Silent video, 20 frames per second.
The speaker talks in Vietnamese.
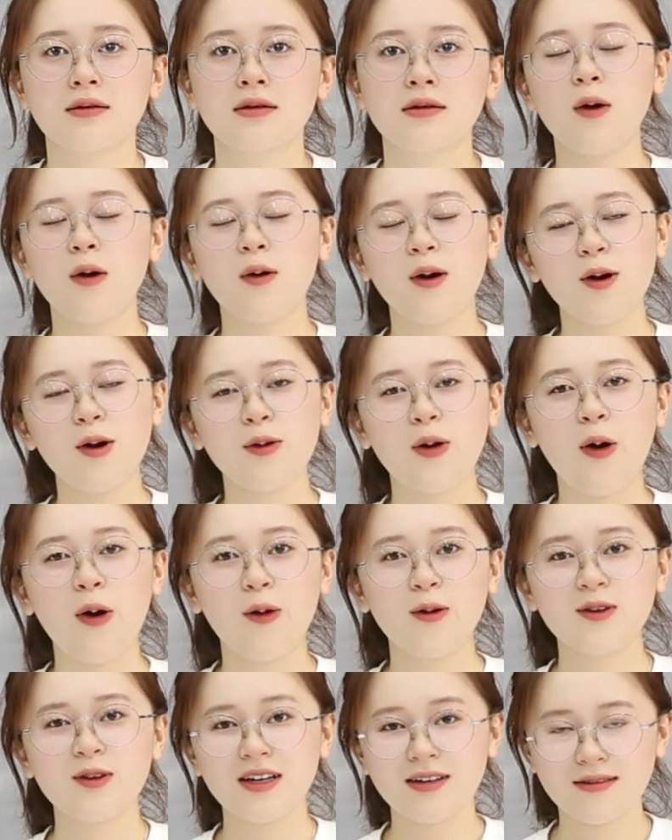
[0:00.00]
Cô đó
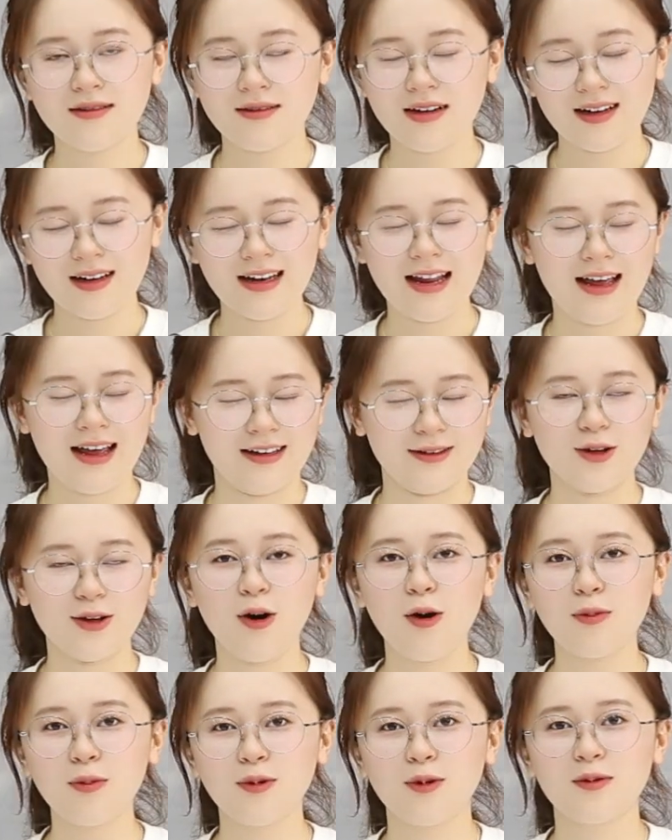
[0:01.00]
cô rất là
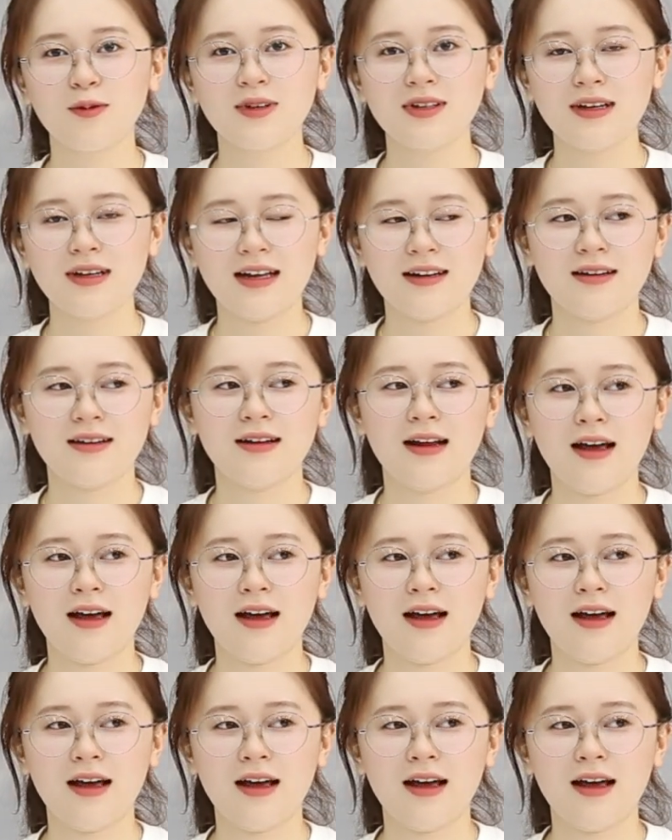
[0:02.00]
tốt luôn á anh.